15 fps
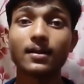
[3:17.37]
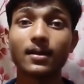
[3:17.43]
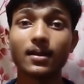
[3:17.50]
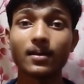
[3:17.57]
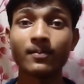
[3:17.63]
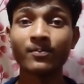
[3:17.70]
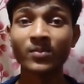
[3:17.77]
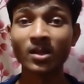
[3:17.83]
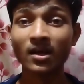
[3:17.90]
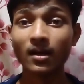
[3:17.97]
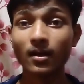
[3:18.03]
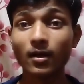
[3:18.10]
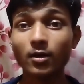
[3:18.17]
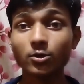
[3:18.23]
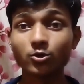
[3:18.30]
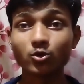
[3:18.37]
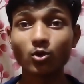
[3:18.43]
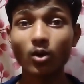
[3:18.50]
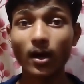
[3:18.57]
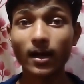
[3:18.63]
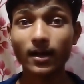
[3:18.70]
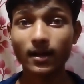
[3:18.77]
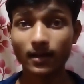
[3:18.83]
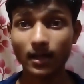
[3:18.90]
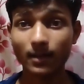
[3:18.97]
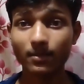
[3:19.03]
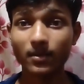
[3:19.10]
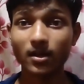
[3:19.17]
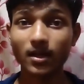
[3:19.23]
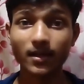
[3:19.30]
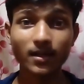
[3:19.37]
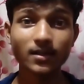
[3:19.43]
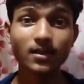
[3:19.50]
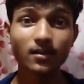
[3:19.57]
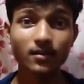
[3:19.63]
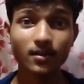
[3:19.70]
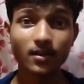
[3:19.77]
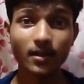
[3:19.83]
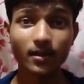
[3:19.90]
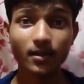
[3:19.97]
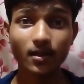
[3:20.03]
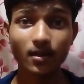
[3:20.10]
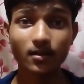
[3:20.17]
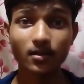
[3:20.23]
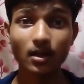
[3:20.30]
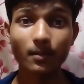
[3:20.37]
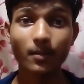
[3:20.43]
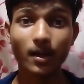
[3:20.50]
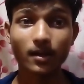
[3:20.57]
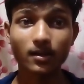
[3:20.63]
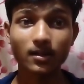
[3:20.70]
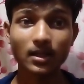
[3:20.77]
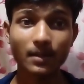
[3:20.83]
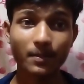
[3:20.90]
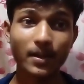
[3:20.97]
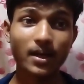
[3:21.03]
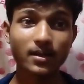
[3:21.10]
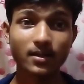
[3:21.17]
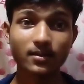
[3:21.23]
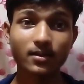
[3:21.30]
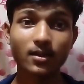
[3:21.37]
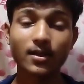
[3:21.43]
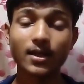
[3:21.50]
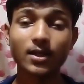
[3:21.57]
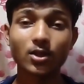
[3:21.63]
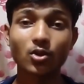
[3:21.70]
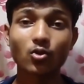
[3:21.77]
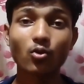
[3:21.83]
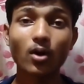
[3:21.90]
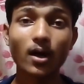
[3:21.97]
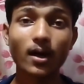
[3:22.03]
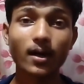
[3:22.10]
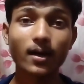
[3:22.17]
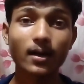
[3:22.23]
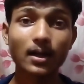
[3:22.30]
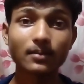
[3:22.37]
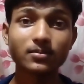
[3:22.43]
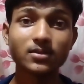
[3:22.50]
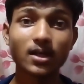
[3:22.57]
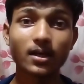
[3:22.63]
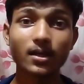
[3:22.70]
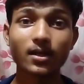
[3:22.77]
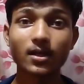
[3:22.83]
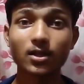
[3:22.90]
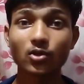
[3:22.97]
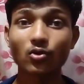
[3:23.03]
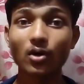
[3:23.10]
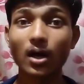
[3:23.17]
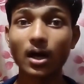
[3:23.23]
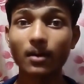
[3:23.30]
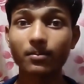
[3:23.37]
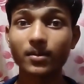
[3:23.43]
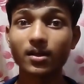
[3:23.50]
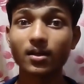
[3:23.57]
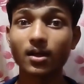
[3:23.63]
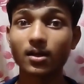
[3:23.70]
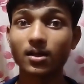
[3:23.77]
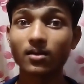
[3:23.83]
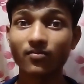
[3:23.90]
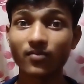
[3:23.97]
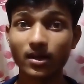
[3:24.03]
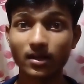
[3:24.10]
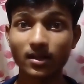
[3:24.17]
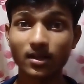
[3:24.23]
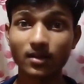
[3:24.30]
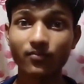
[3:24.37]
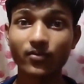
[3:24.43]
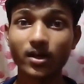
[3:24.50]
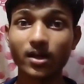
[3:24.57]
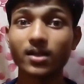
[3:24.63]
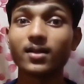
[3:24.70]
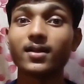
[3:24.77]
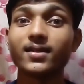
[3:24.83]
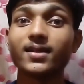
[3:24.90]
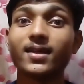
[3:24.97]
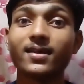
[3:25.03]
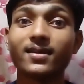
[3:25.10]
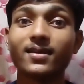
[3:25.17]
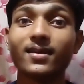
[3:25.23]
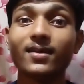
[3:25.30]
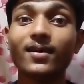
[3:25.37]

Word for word: हैं सो so, अगर आप नहीं जानते कि कितने बैक्टीरिया पाए जाते हैं तो अगर आप जानेंगे तो आपकी आँखें फटी की फटी रह जाएंगी